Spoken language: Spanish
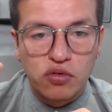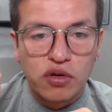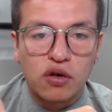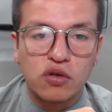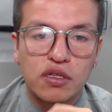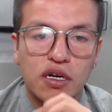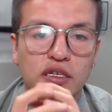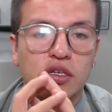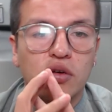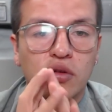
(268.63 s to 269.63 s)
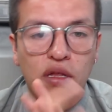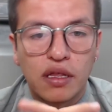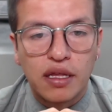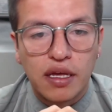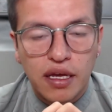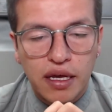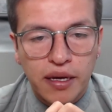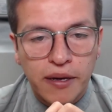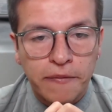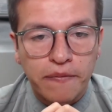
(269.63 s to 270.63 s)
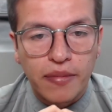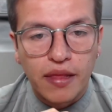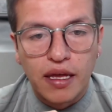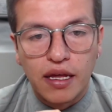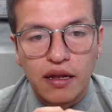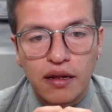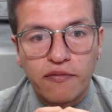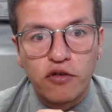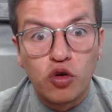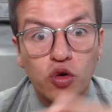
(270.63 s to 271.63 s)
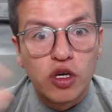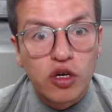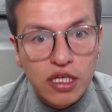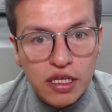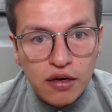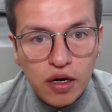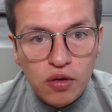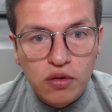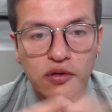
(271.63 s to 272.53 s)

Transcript: y una contracción de el fluido de trabajo,